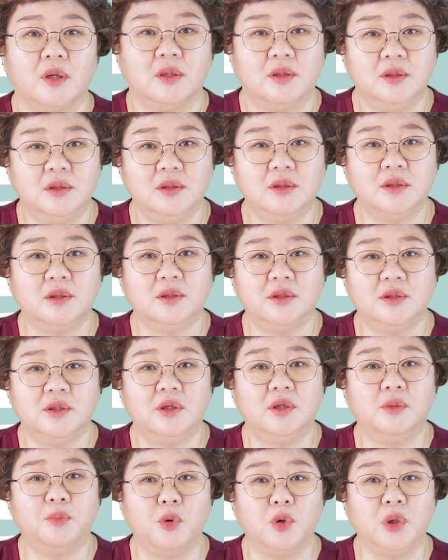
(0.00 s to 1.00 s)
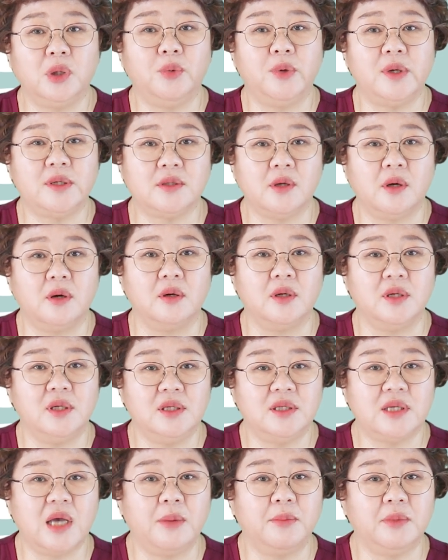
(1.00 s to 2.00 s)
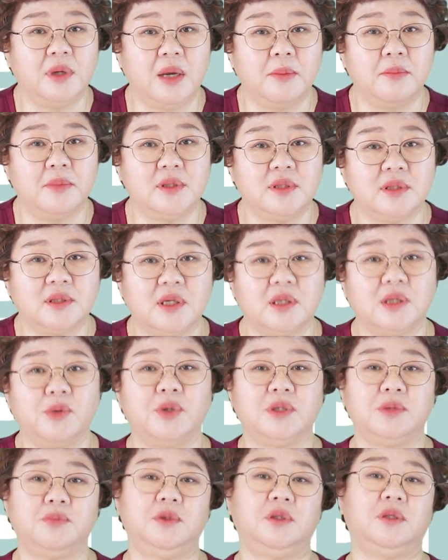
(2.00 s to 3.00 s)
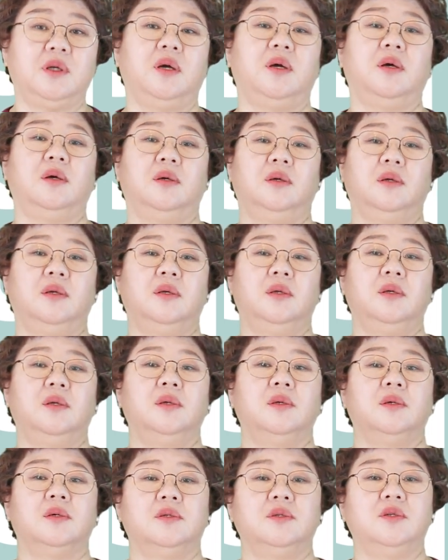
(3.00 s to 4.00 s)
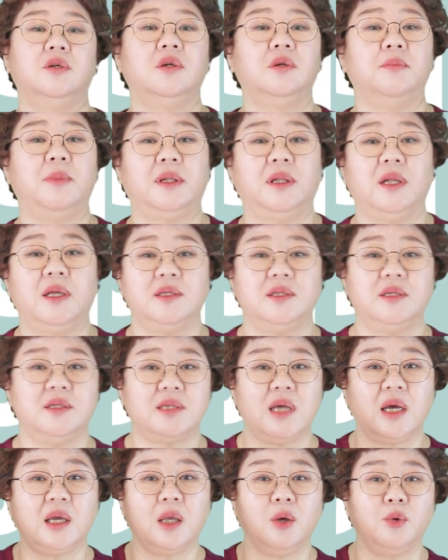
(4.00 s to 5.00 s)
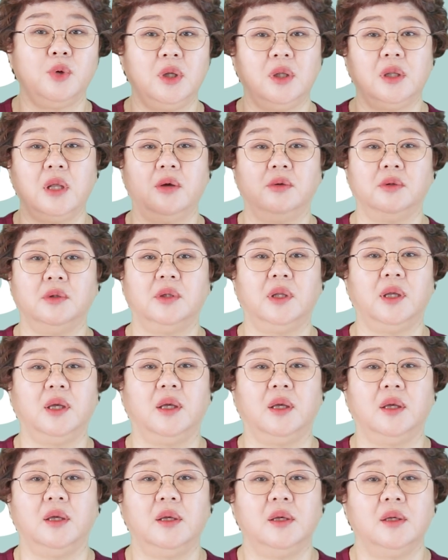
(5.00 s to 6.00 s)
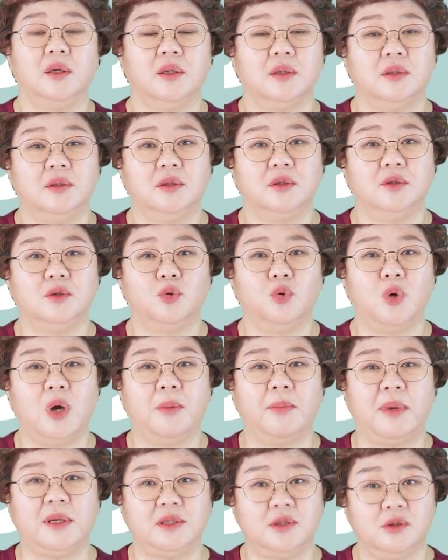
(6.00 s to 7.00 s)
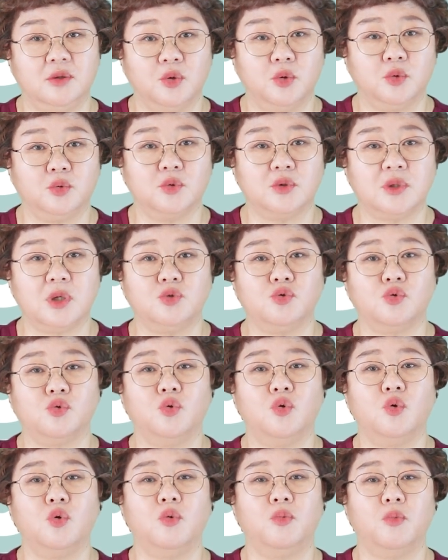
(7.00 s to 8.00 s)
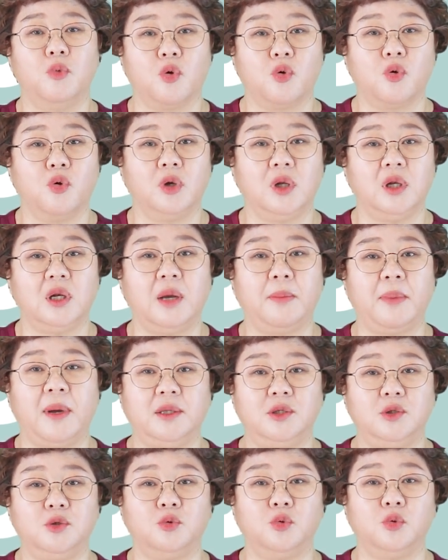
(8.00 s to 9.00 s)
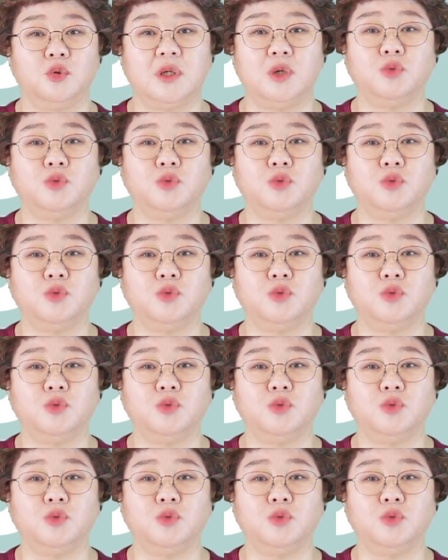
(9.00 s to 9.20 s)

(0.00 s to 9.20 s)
그는 그녀를 보기 위해서 이, 삼 일에 한 번씩 찾아왔습니다. 그녀를 만난 지 사 개월이 되었는데 그는 그동안 맛있는 것도 사주고 목걸이나 반지도